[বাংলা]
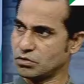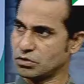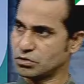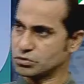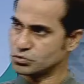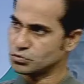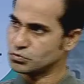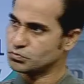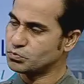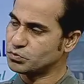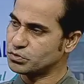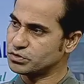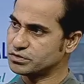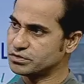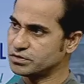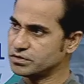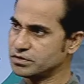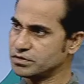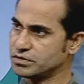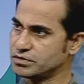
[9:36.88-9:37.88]
অরাজক
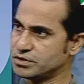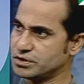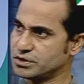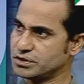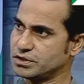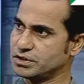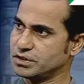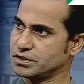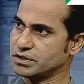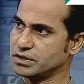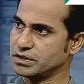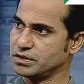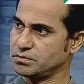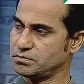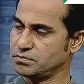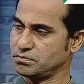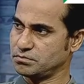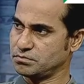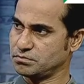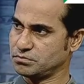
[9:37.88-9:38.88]
পরিস্থিতি সৃষ্টির কি
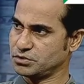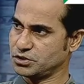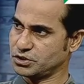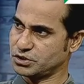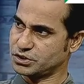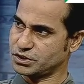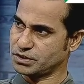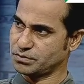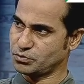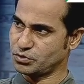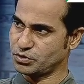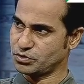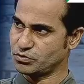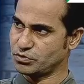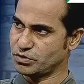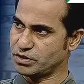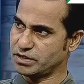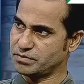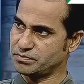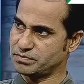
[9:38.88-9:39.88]
চেষ্টা মনে
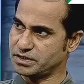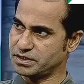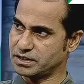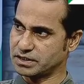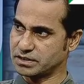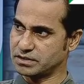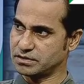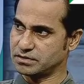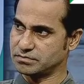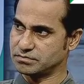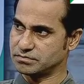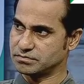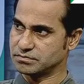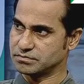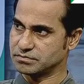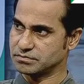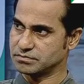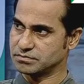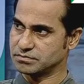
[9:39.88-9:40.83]
করেন আপনি সেটা আমি বললাম